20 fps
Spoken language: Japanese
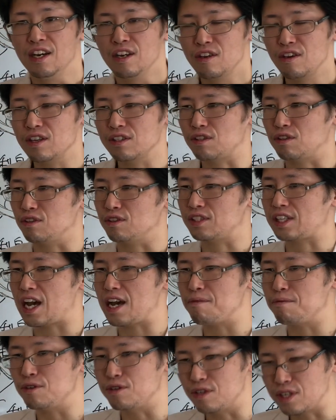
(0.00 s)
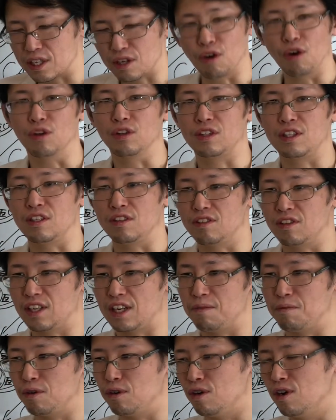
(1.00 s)
要は債務不履行っていうの
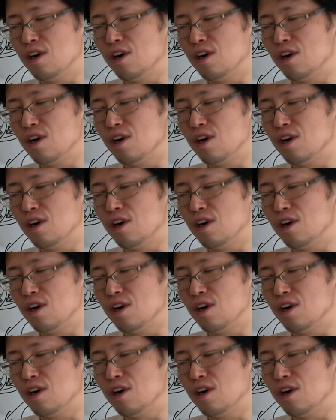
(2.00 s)
がも